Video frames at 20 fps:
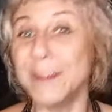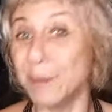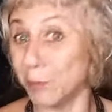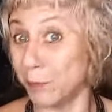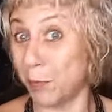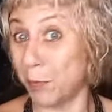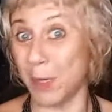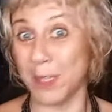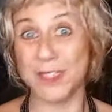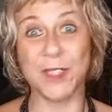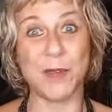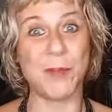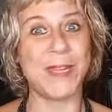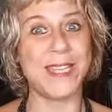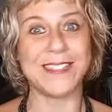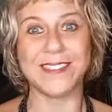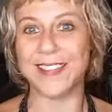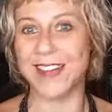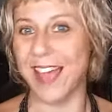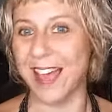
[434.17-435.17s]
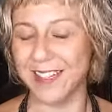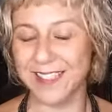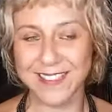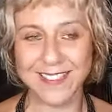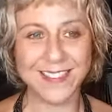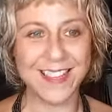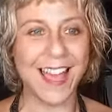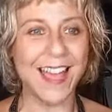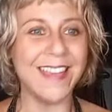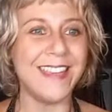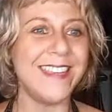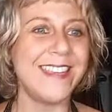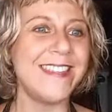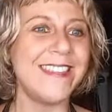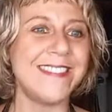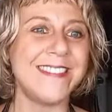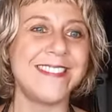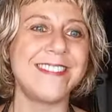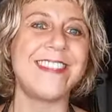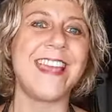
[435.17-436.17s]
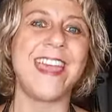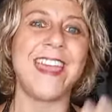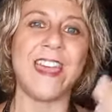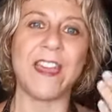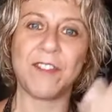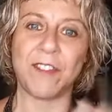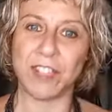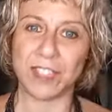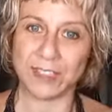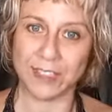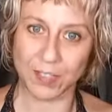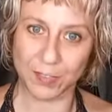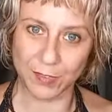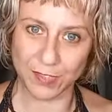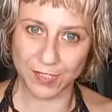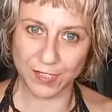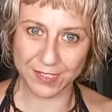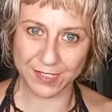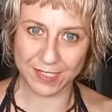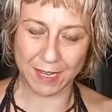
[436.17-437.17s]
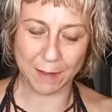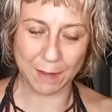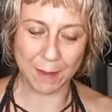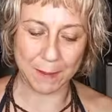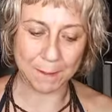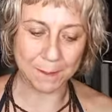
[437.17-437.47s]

possam entrar e sair sem afetar o sistema.